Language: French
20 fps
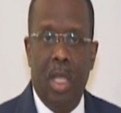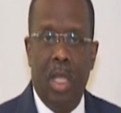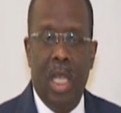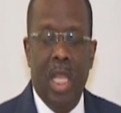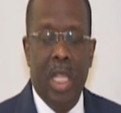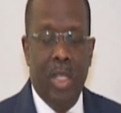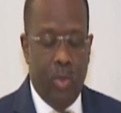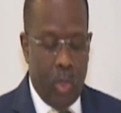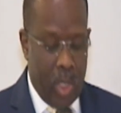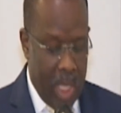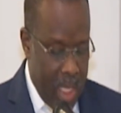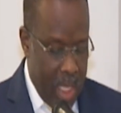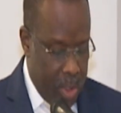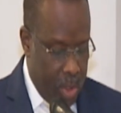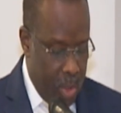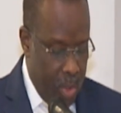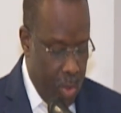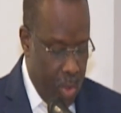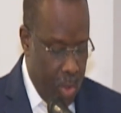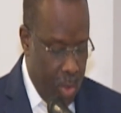
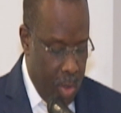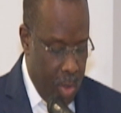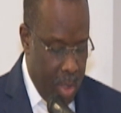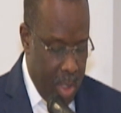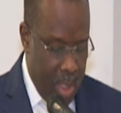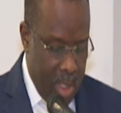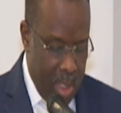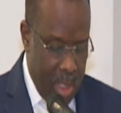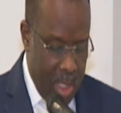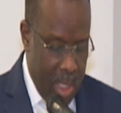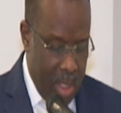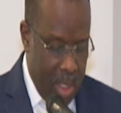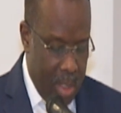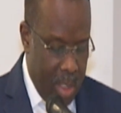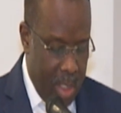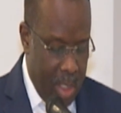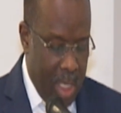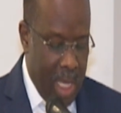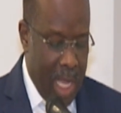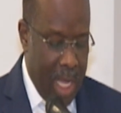l'éducation
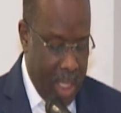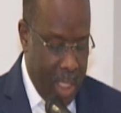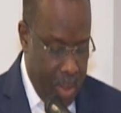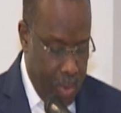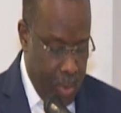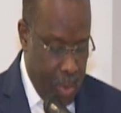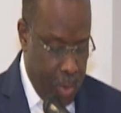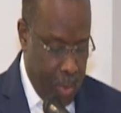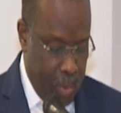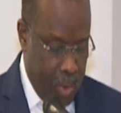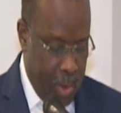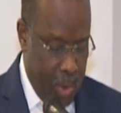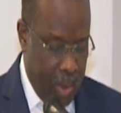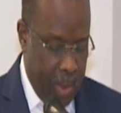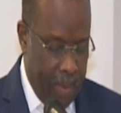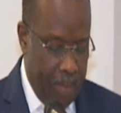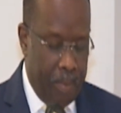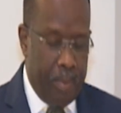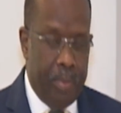et l'agriculture.